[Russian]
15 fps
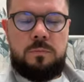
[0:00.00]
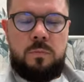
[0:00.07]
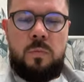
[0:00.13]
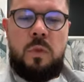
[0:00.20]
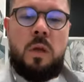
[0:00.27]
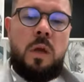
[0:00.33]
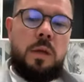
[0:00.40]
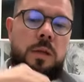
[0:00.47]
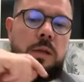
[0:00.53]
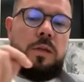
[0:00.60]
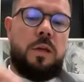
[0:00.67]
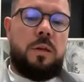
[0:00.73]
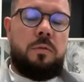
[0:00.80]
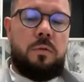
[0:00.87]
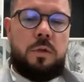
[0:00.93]
Татьяна, вот,
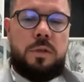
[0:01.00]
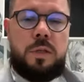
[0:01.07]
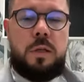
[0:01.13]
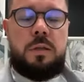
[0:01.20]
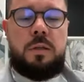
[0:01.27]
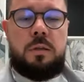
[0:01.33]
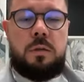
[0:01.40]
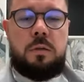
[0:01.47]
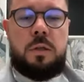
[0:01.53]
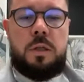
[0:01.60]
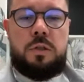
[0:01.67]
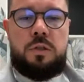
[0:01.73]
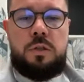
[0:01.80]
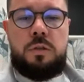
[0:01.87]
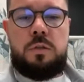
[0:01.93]
кстати, Э,
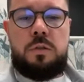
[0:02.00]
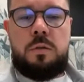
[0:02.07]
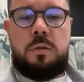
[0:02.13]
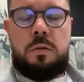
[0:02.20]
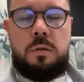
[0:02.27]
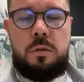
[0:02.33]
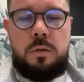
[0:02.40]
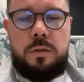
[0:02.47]
наш э,